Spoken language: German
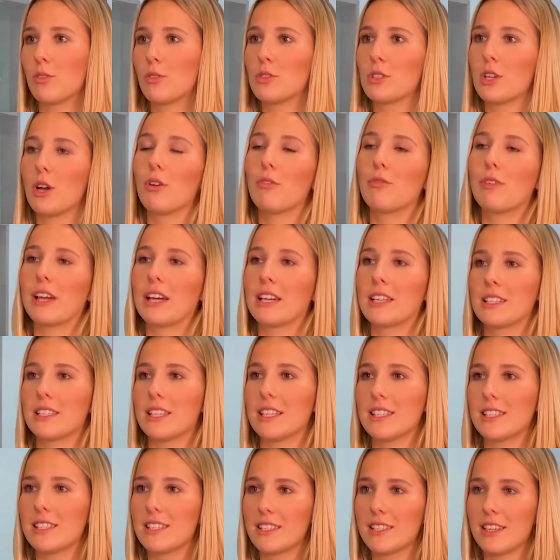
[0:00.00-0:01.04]
und auch
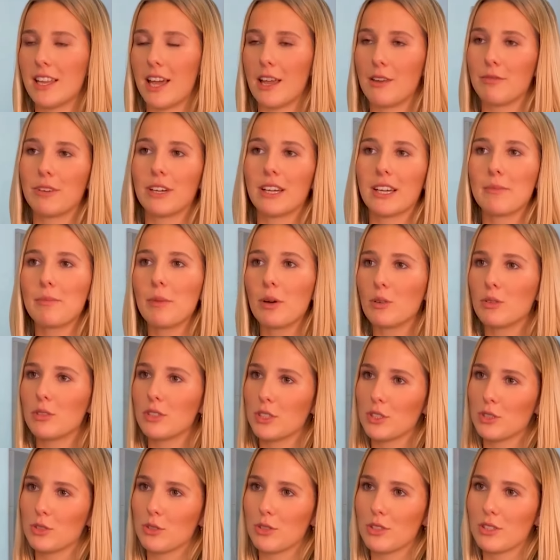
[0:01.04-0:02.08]
währenddessen einfach immer
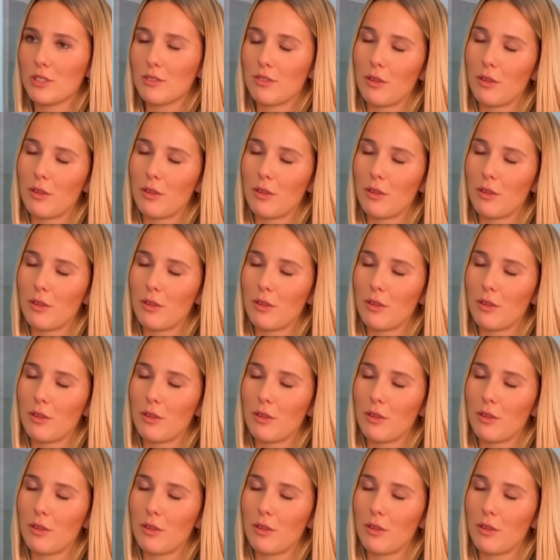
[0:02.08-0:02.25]
unterstützen.